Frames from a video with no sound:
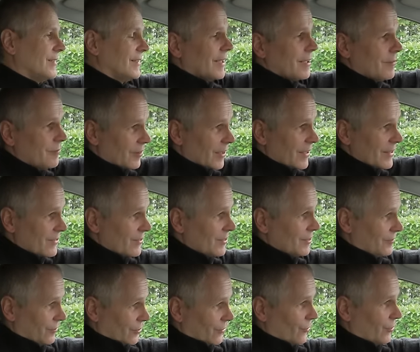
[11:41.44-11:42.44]
Ja,
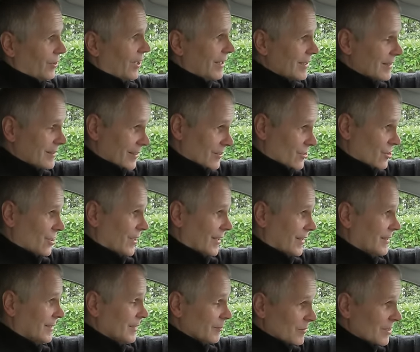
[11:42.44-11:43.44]
Fazit von so einer
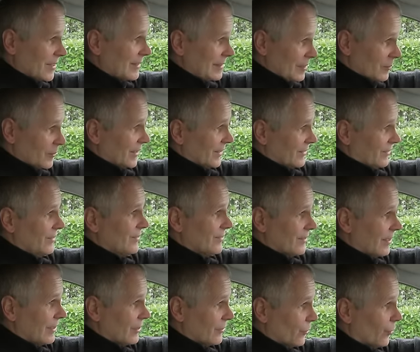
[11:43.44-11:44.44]
Alltagsstrecke im Drittelmix ist
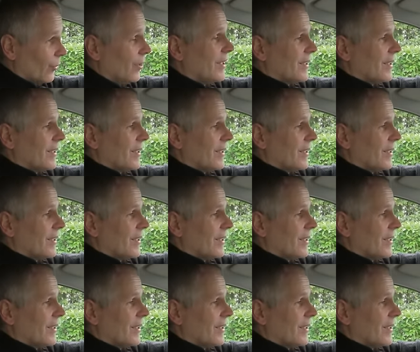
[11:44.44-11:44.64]
also